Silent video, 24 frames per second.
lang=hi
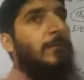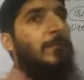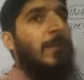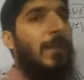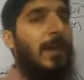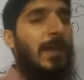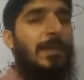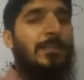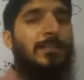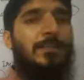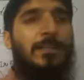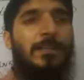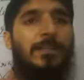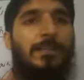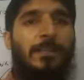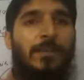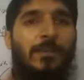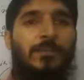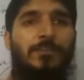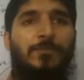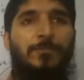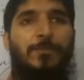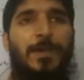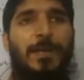लार्ज करता है
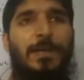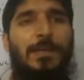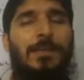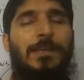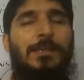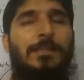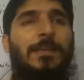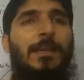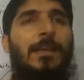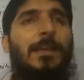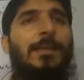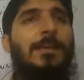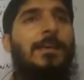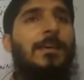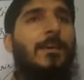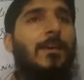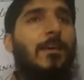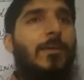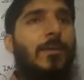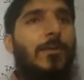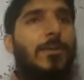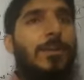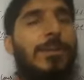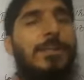और स्मॉल करता है
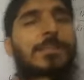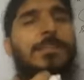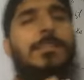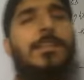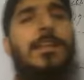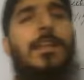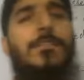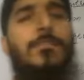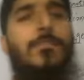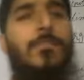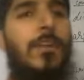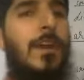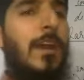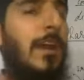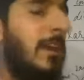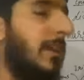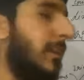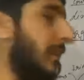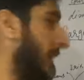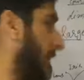और इस तरह जो आँख